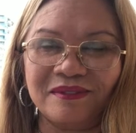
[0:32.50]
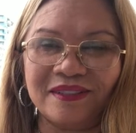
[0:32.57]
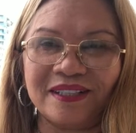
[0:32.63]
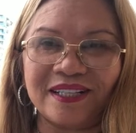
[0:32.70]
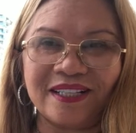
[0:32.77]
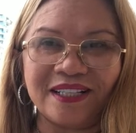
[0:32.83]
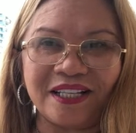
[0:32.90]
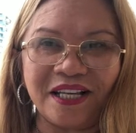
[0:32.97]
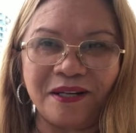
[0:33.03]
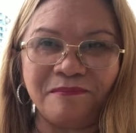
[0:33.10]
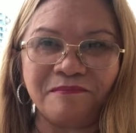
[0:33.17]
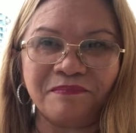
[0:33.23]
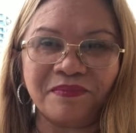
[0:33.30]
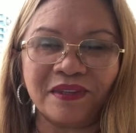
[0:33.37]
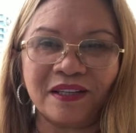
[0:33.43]
những kinh
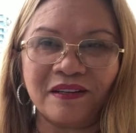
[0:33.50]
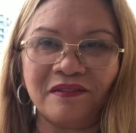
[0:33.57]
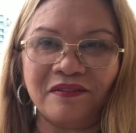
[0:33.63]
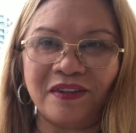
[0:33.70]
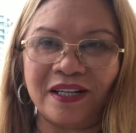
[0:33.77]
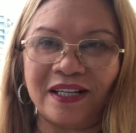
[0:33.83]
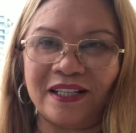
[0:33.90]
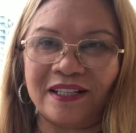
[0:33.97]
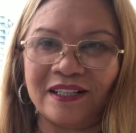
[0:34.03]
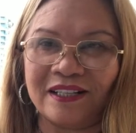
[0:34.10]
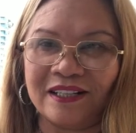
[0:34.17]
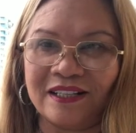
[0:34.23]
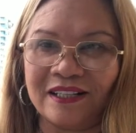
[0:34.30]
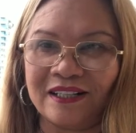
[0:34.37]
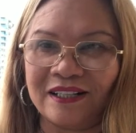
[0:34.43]
nghiệm về
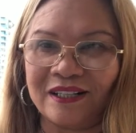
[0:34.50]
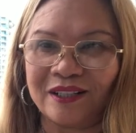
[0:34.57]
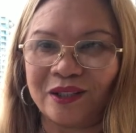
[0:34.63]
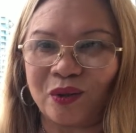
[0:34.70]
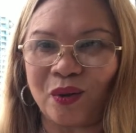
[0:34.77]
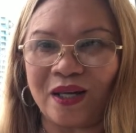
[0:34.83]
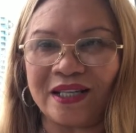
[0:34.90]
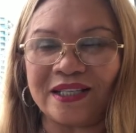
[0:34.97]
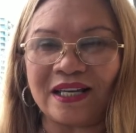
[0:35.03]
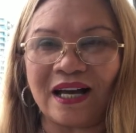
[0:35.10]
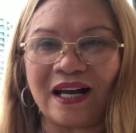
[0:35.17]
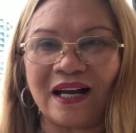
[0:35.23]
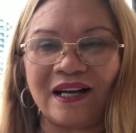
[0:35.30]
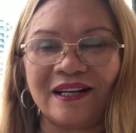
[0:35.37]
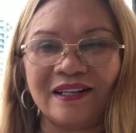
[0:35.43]
thuê
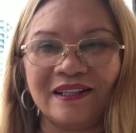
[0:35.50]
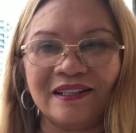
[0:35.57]
nhà